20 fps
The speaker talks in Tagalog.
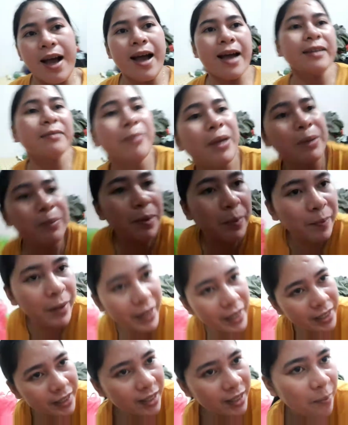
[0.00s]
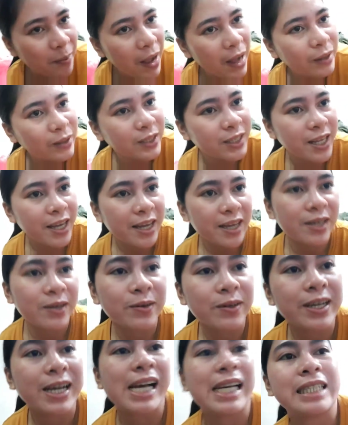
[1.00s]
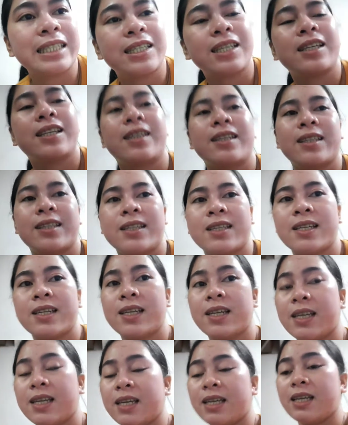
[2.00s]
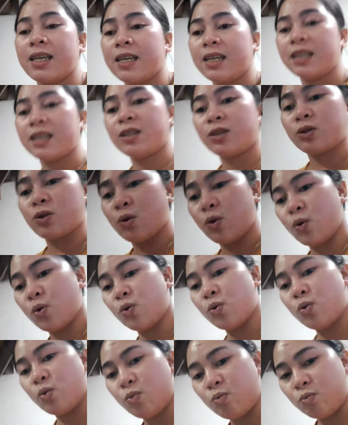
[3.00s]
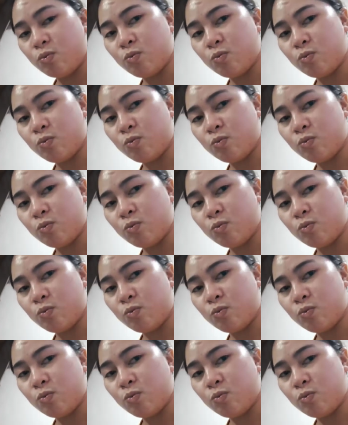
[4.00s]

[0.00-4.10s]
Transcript: At may papakita pa ako sa inyo guys itong